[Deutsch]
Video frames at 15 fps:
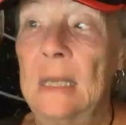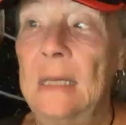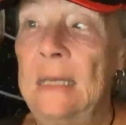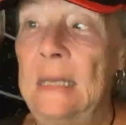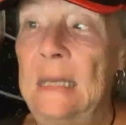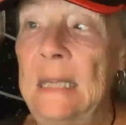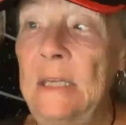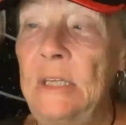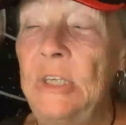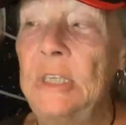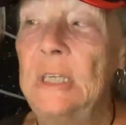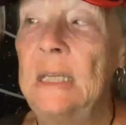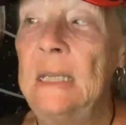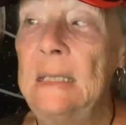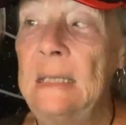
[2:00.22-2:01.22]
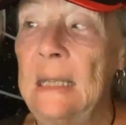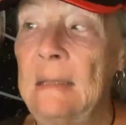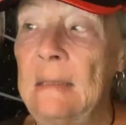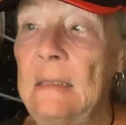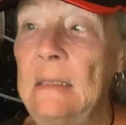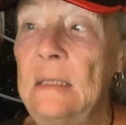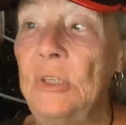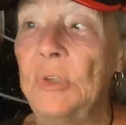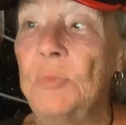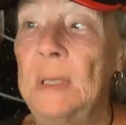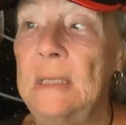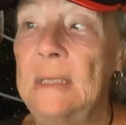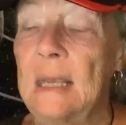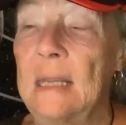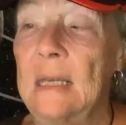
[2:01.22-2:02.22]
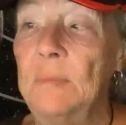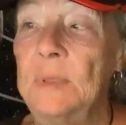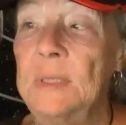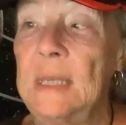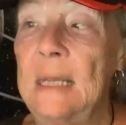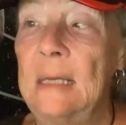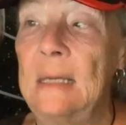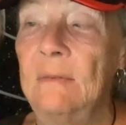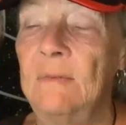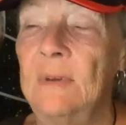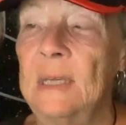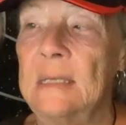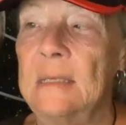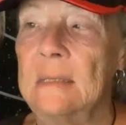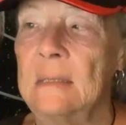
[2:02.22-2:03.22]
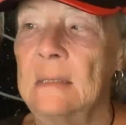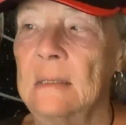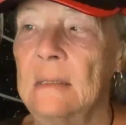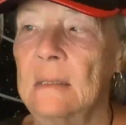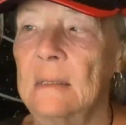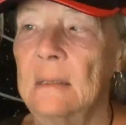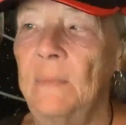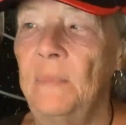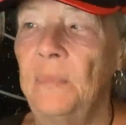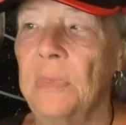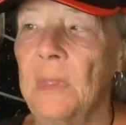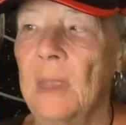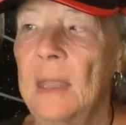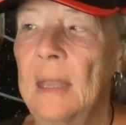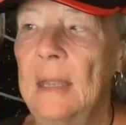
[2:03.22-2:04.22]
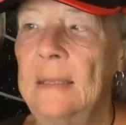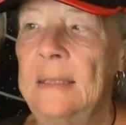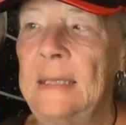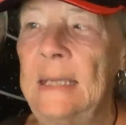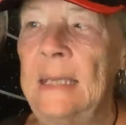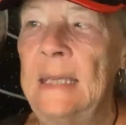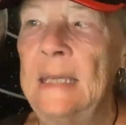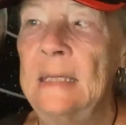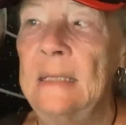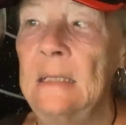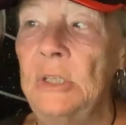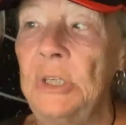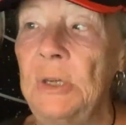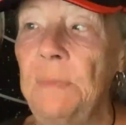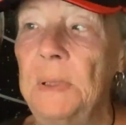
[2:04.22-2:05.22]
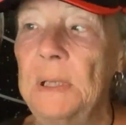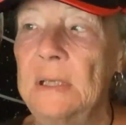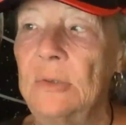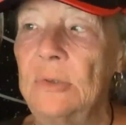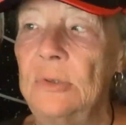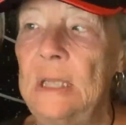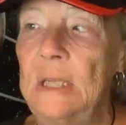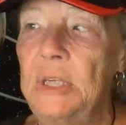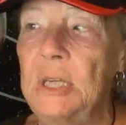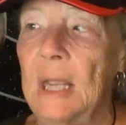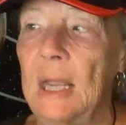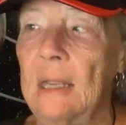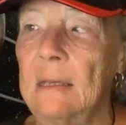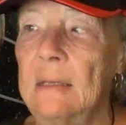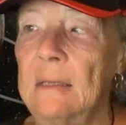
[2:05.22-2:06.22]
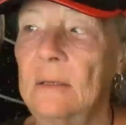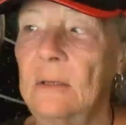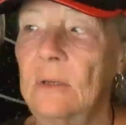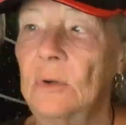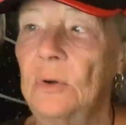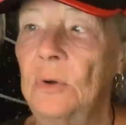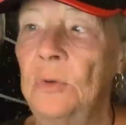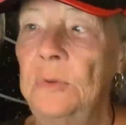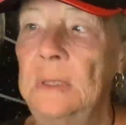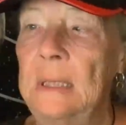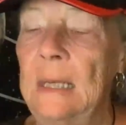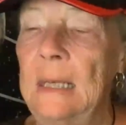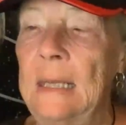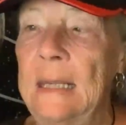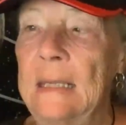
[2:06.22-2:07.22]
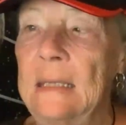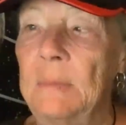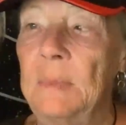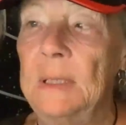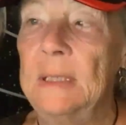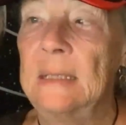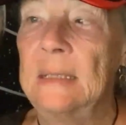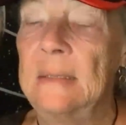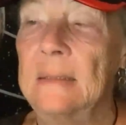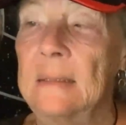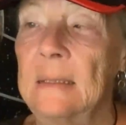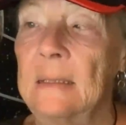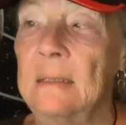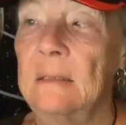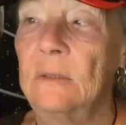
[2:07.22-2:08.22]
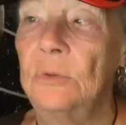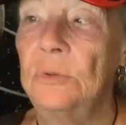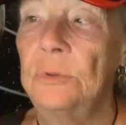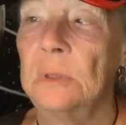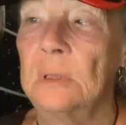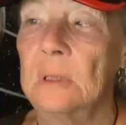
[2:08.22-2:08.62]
nicht identisch mit seinem Seelenwesen. Die irdische Persönlichkeit unterliegt dem Gesetz der Natur.